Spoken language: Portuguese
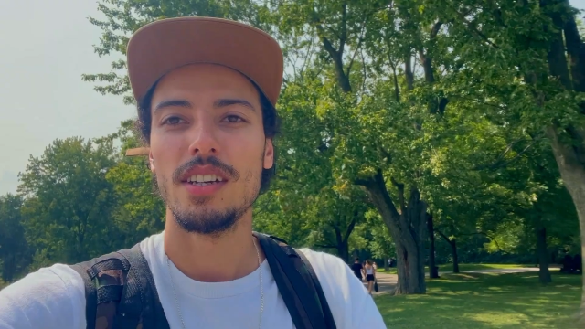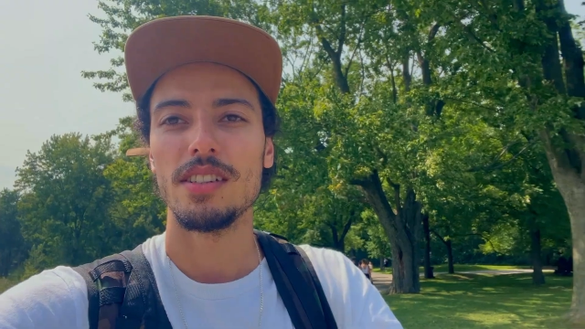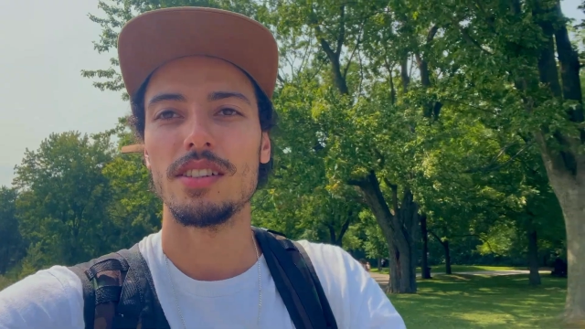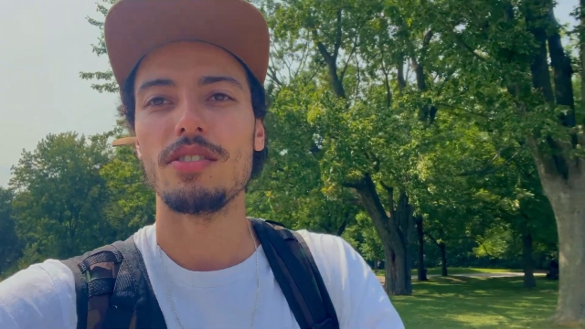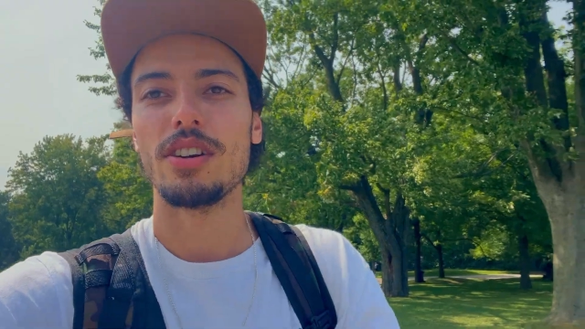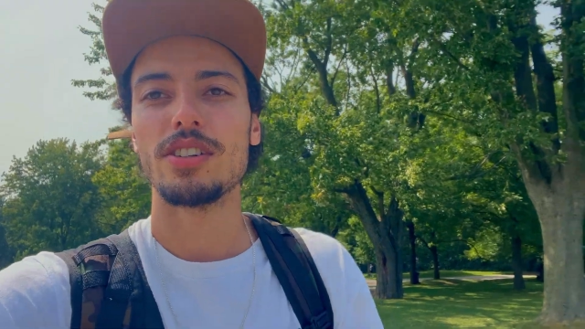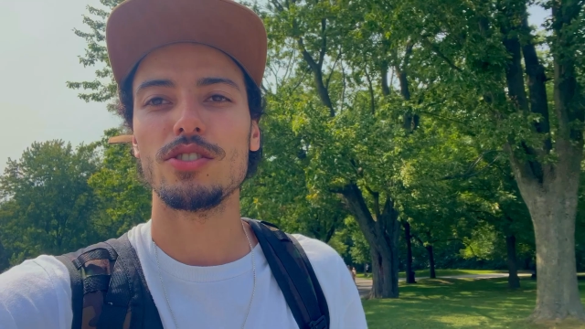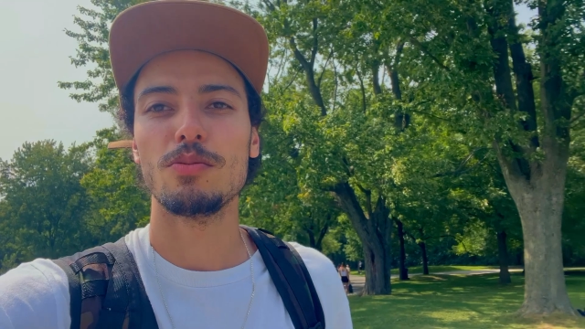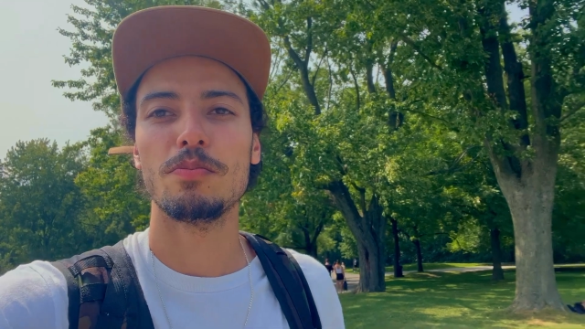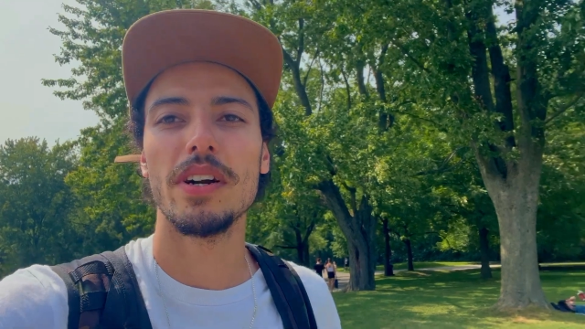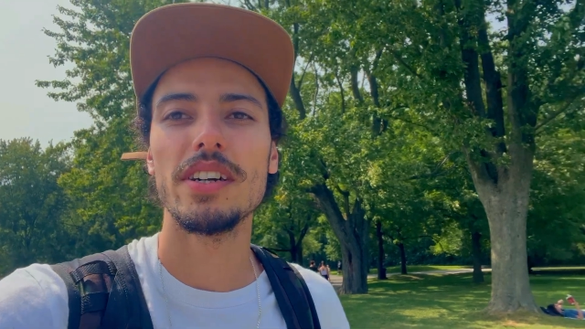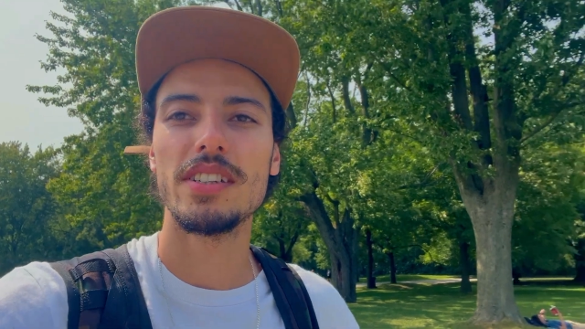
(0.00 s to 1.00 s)
Então, aqui o
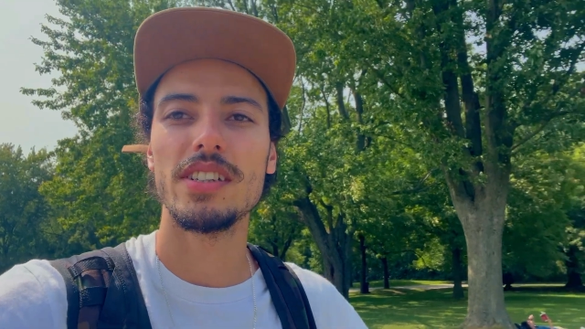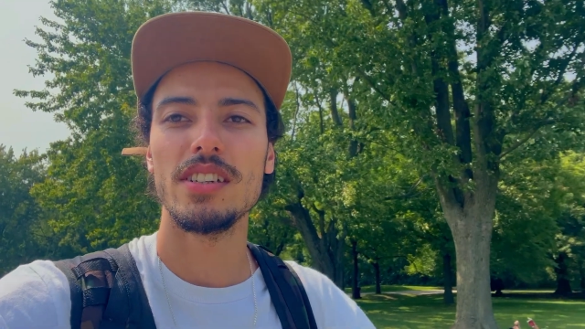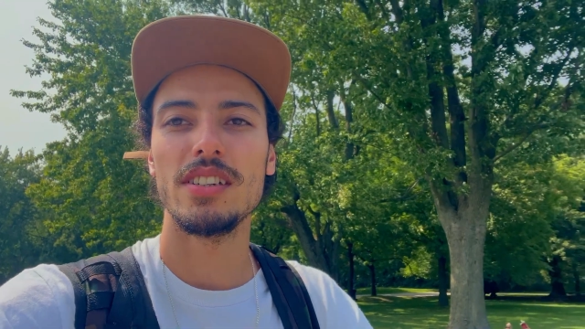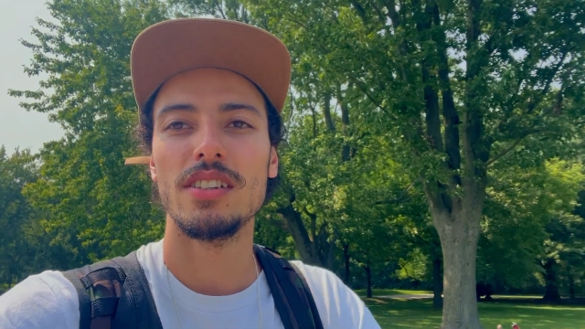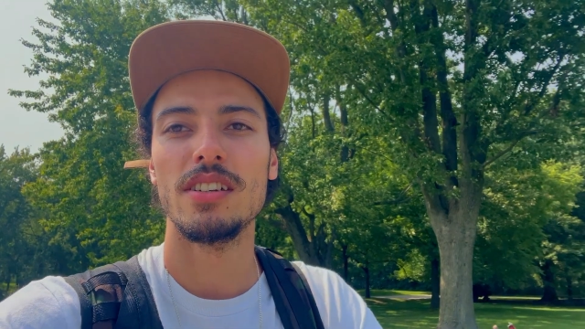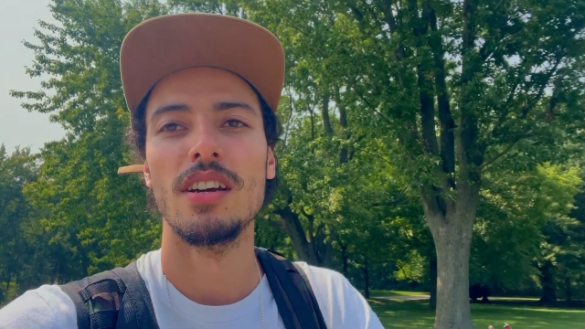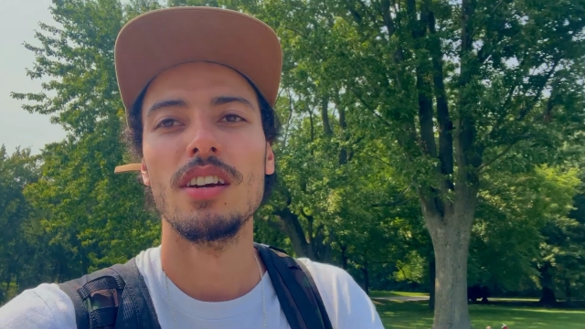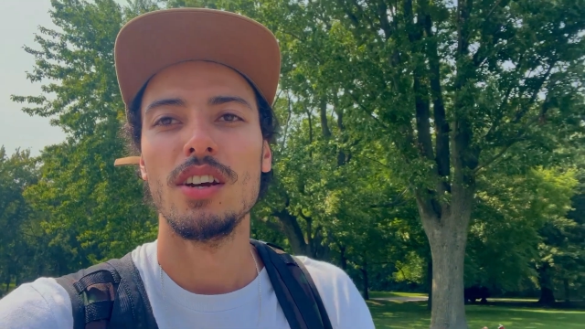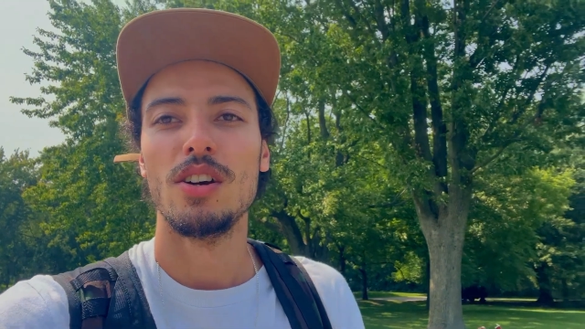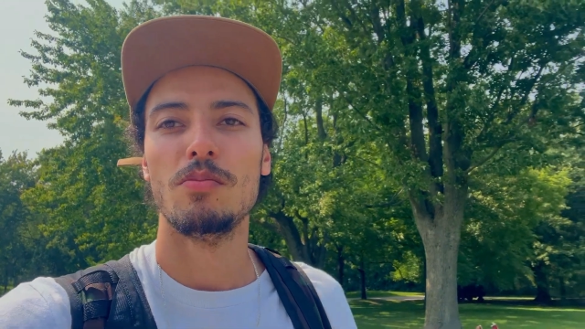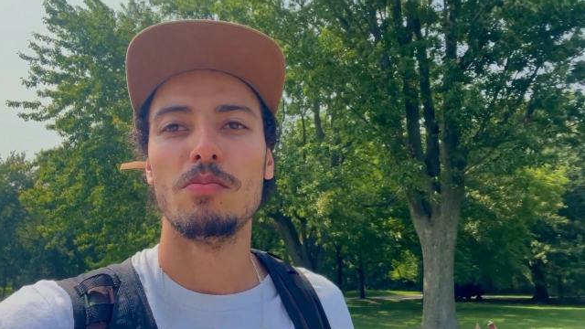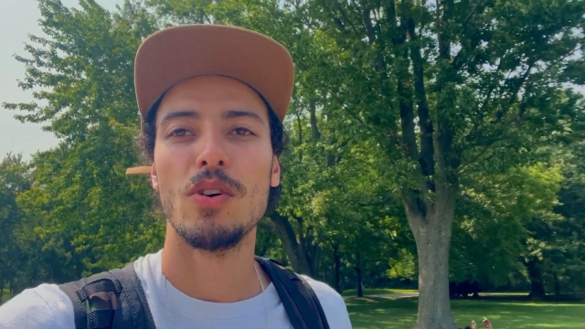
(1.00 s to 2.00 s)
parque
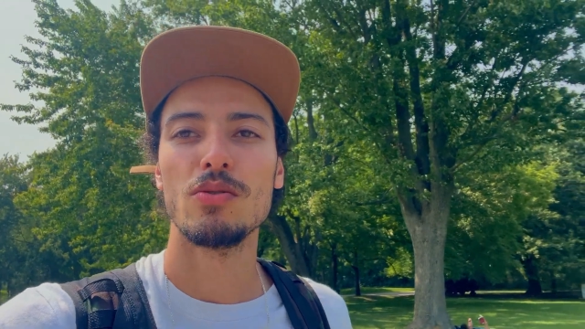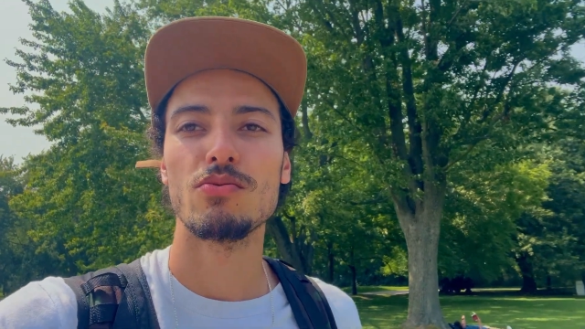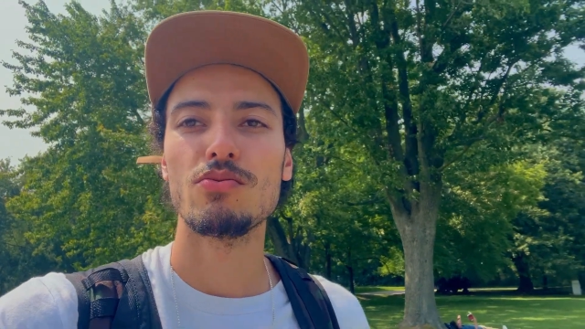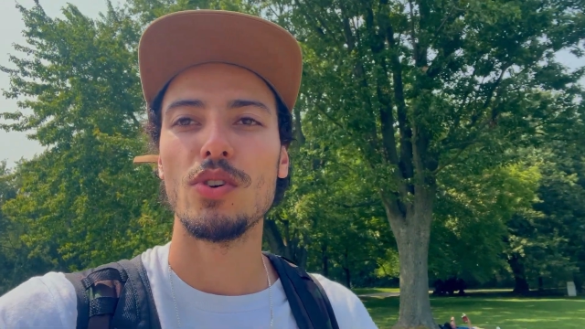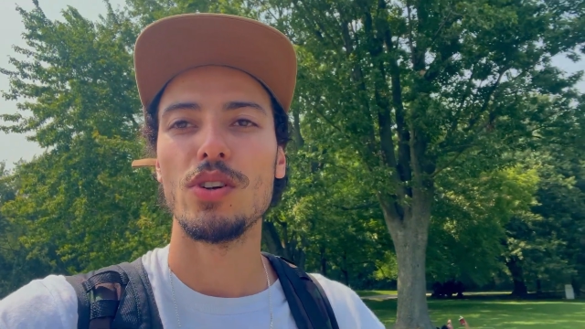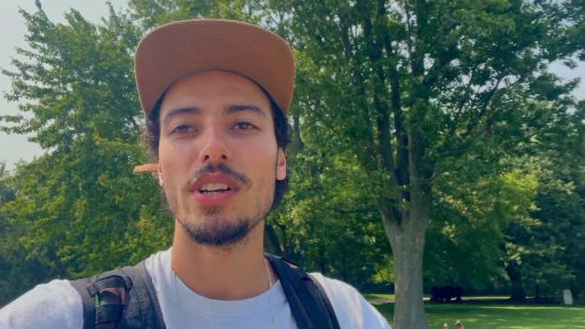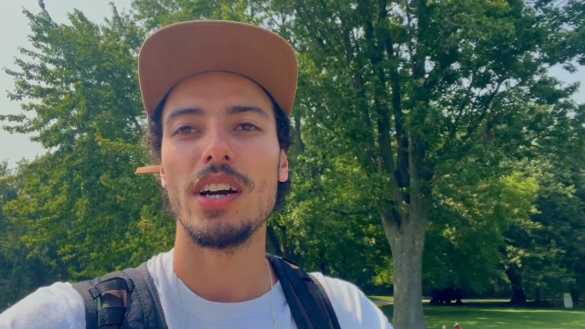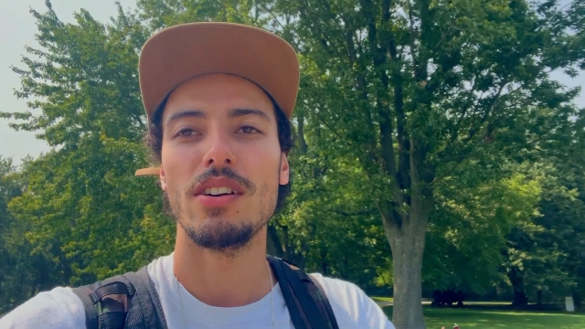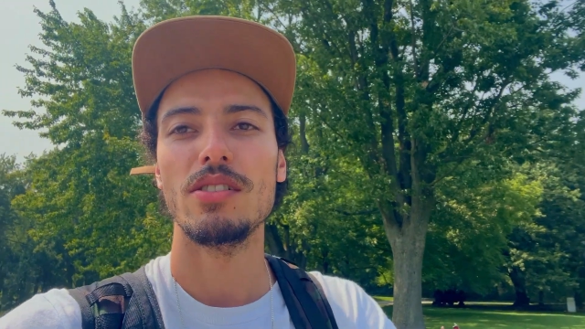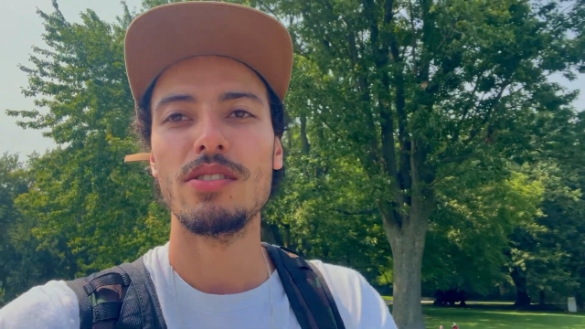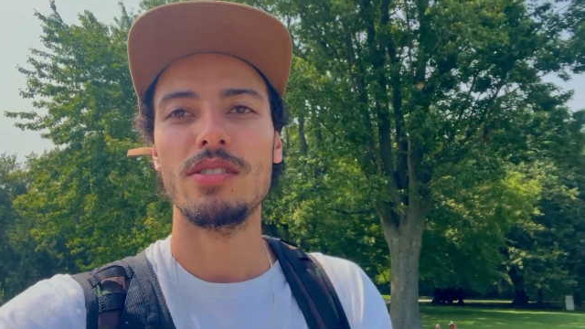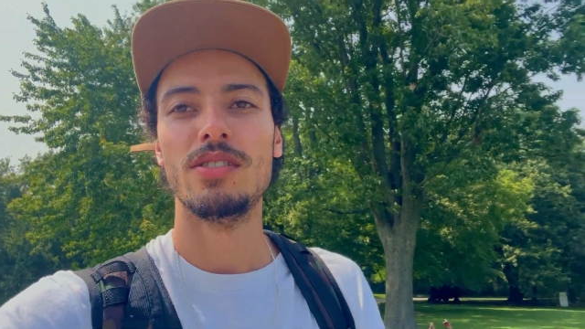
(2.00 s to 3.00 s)
Mont Royal,